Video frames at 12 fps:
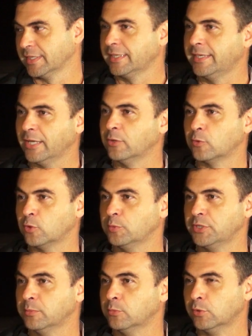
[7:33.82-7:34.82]
que era um clube
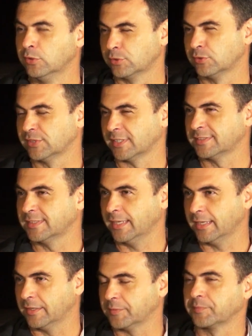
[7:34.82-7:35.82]
de músicos da
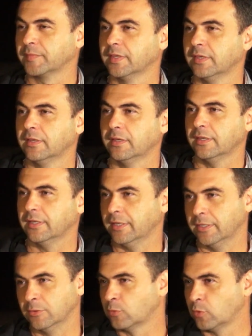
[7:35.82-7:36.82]
Serra
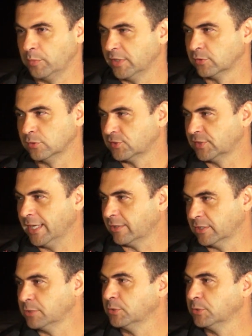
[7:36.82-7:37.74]
é, do começo do século, de